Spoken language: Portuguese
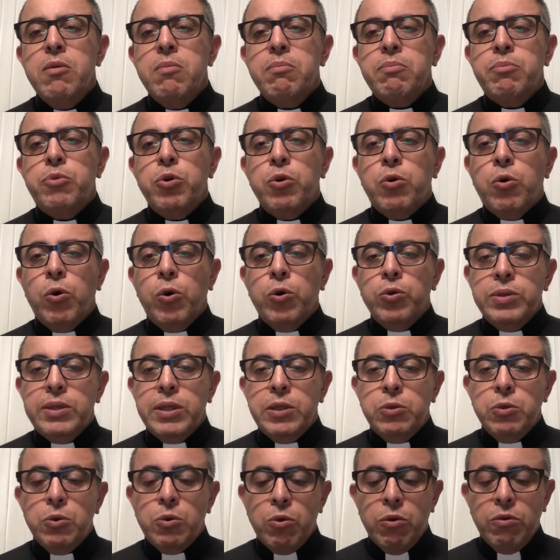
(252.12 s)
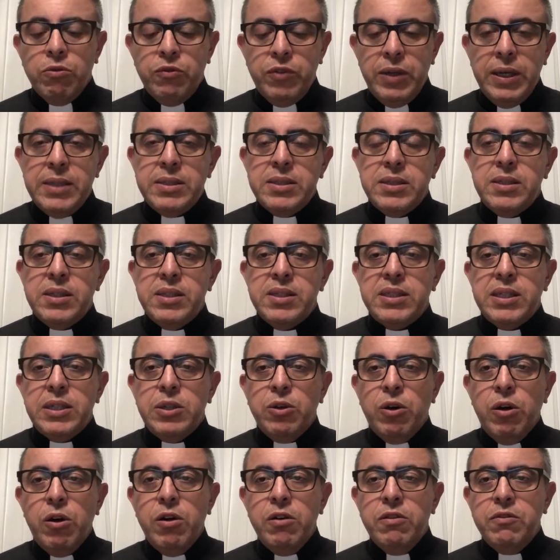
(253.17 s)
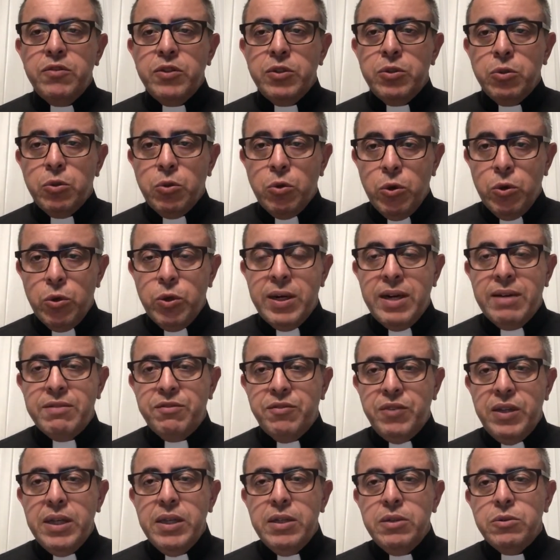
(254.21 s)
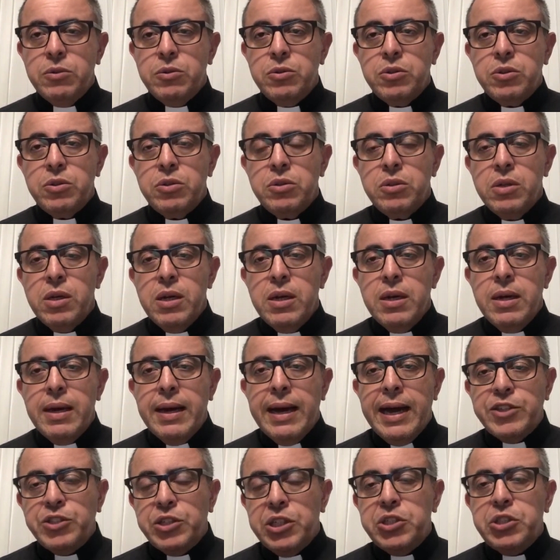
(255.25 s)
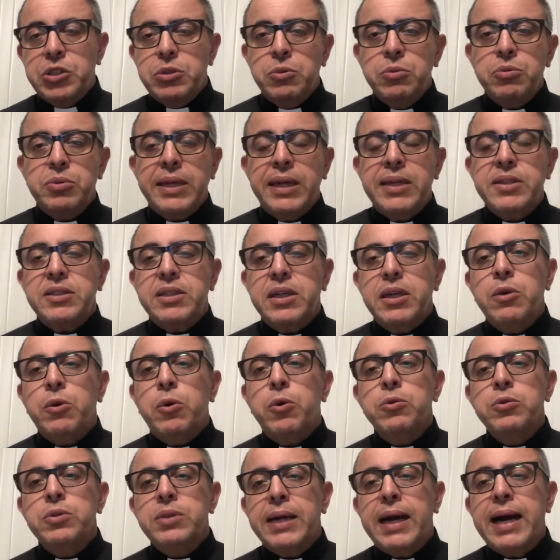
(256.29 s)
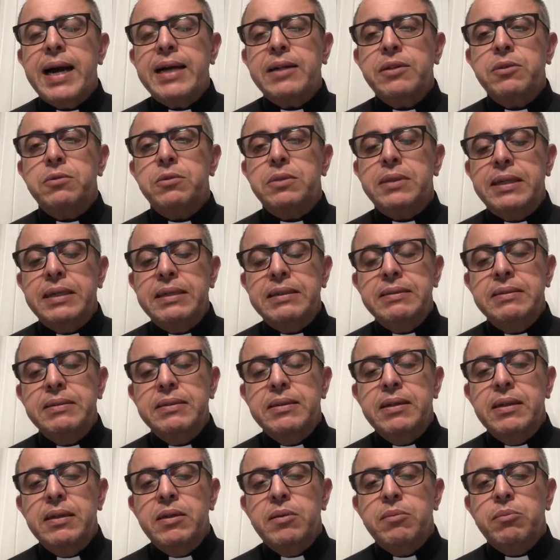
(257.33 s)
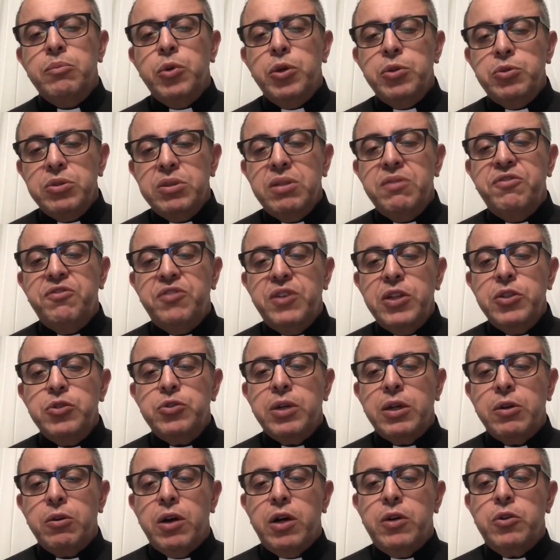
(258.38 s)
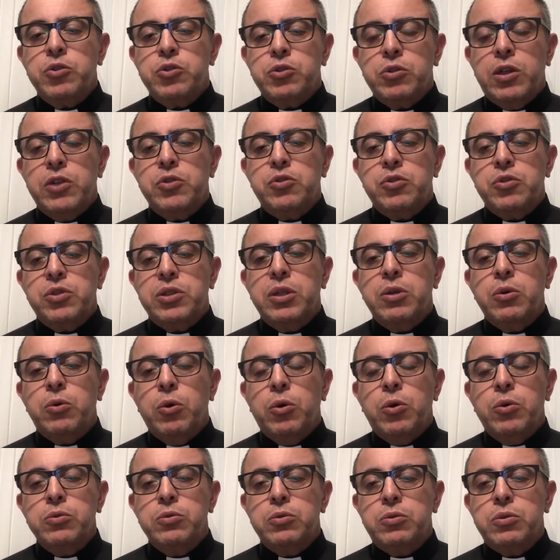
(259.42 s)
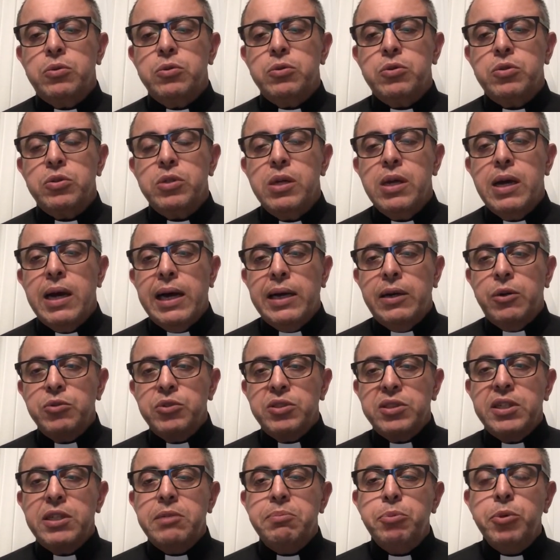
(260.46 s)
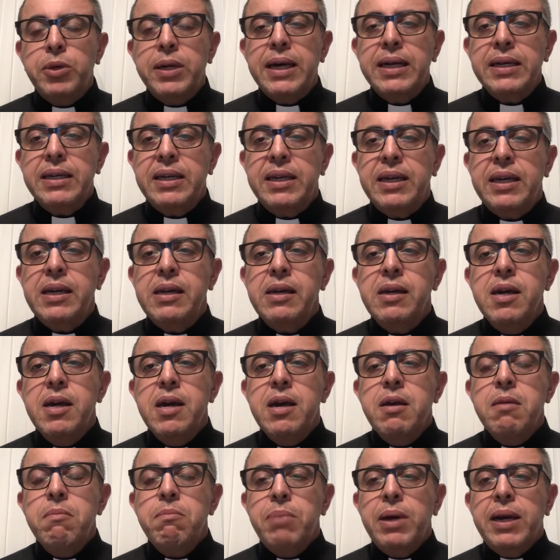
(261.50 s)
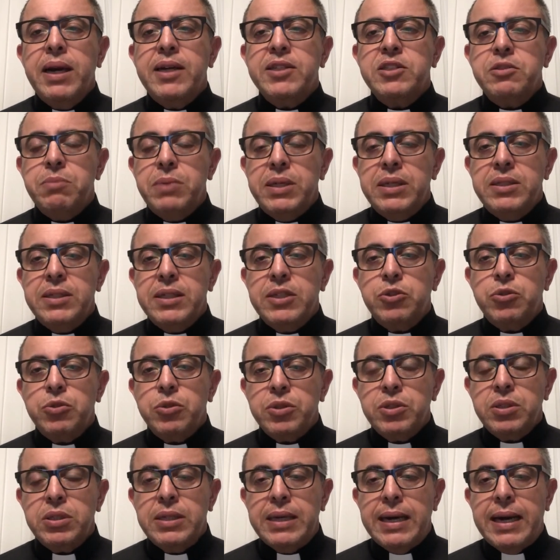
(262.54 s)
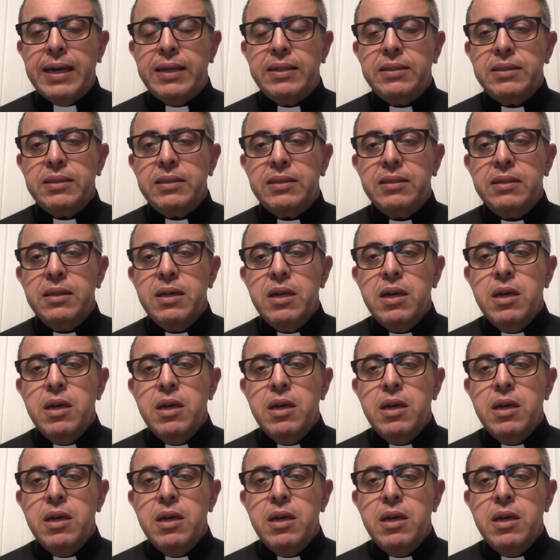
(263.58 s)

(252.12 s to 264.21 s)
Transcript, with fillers: por conta do Covid-19, do coronavírus, a gente não tem se encontrado, né? Muito difícil agora os nossos encontros, a não ser por aqui, pelas mídias sociais.